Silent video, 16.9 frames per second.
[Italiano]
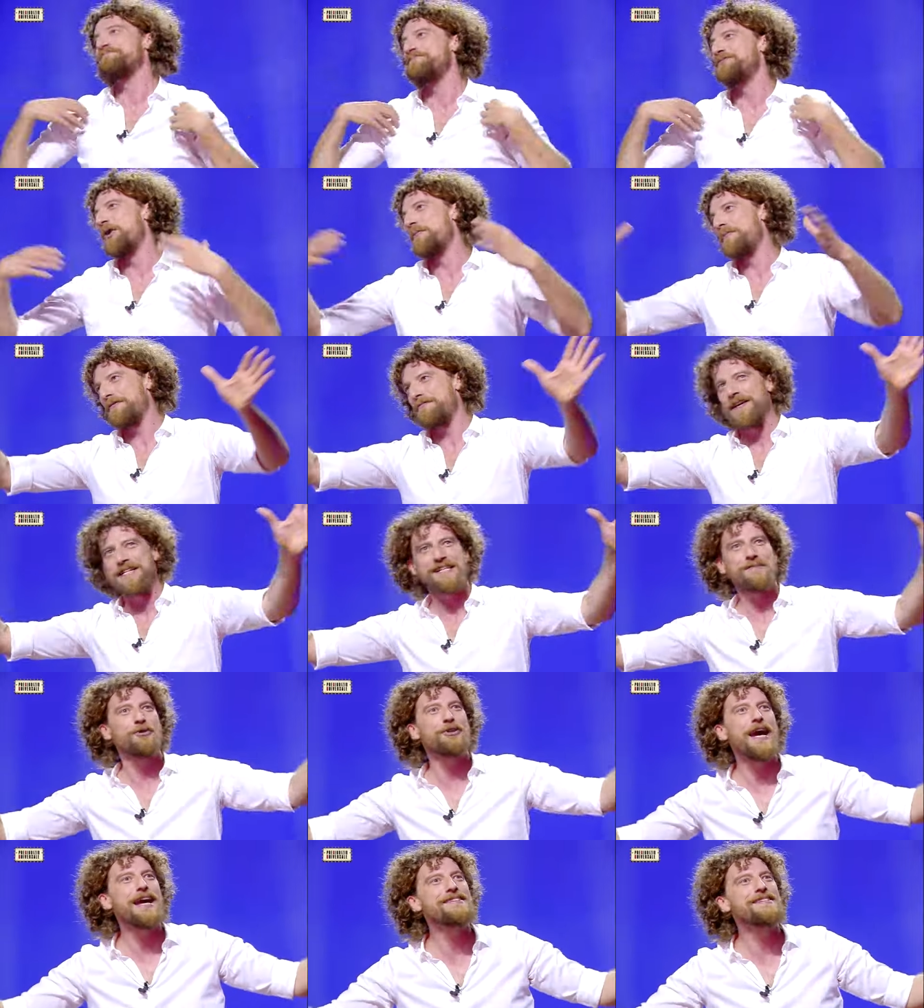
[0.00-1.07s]
non per falsa
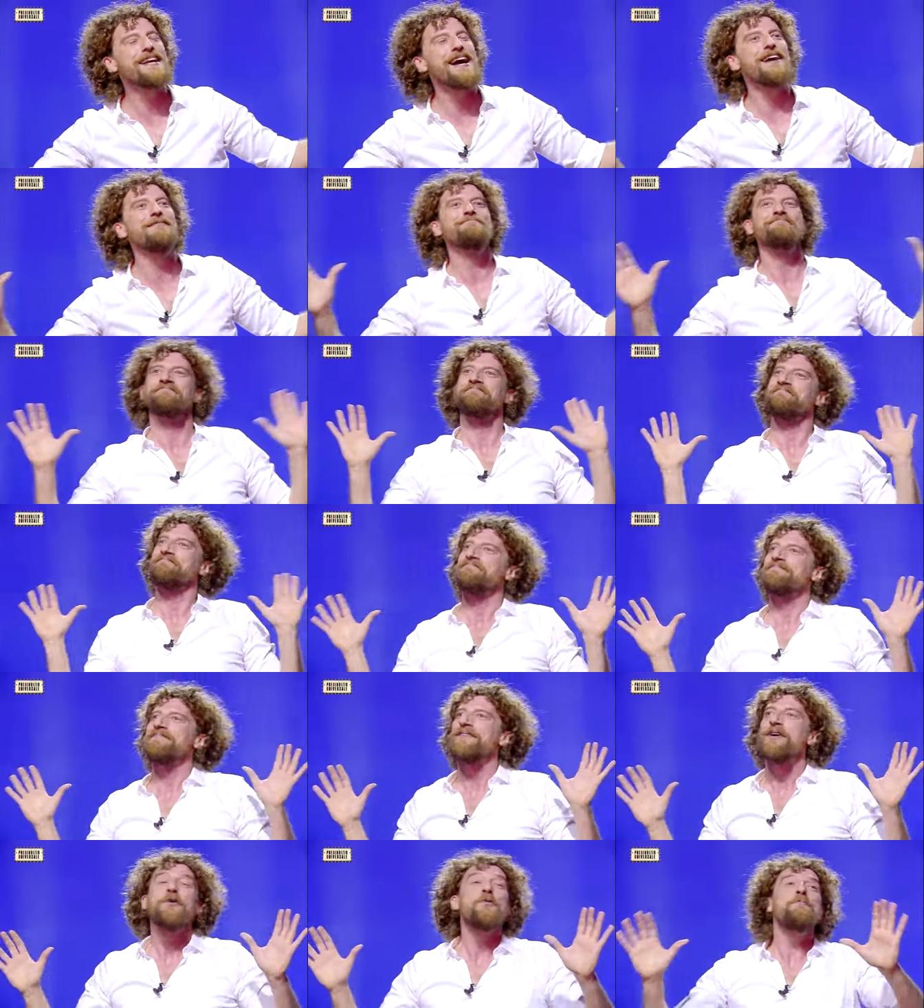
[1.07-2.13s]
modestia,
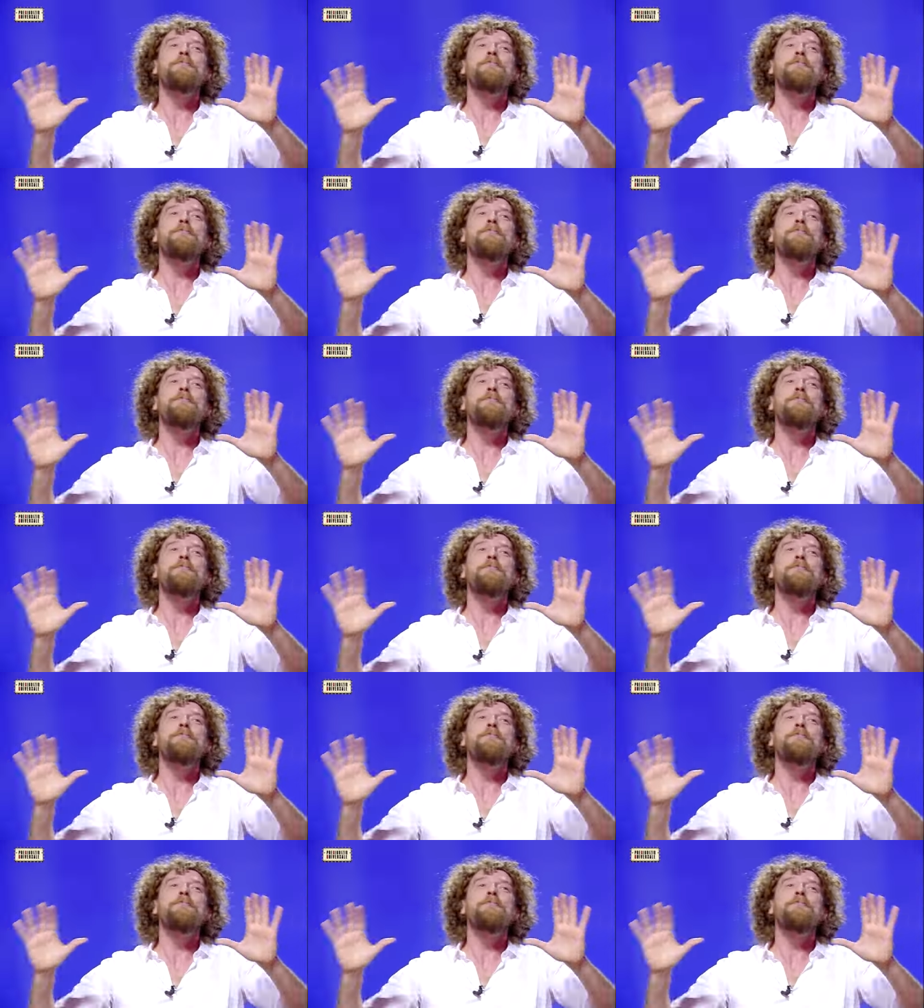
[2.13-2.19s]
un